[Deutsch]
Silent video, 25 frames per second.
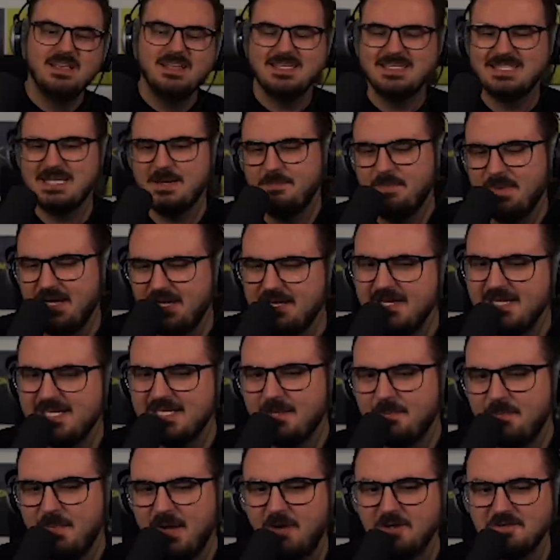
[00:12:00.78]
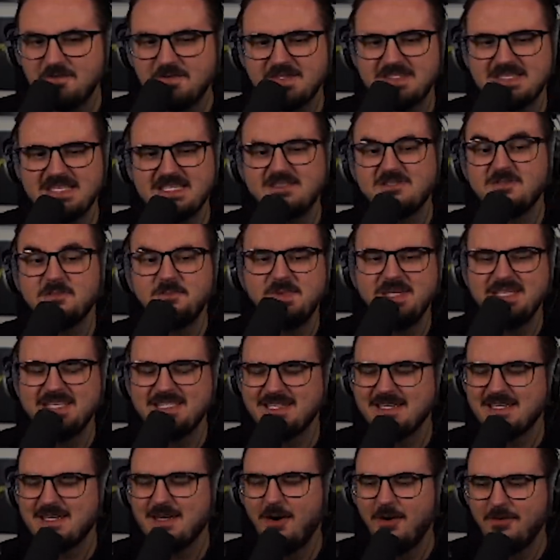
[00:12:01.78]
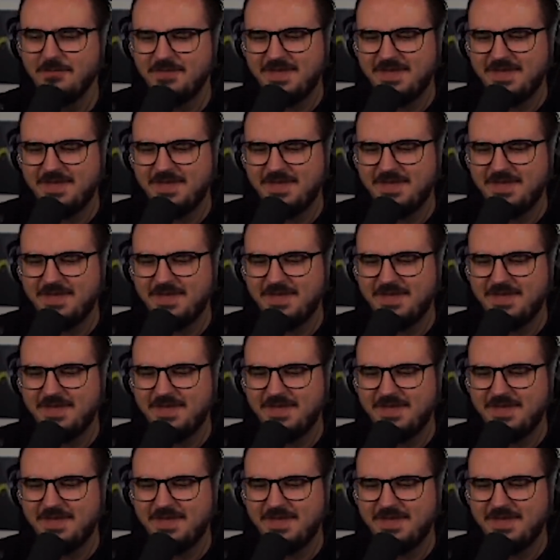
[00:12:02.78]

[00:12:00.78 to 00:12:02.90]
Ich habe mal, ich hab mal aus Versehen so Milch gekauft.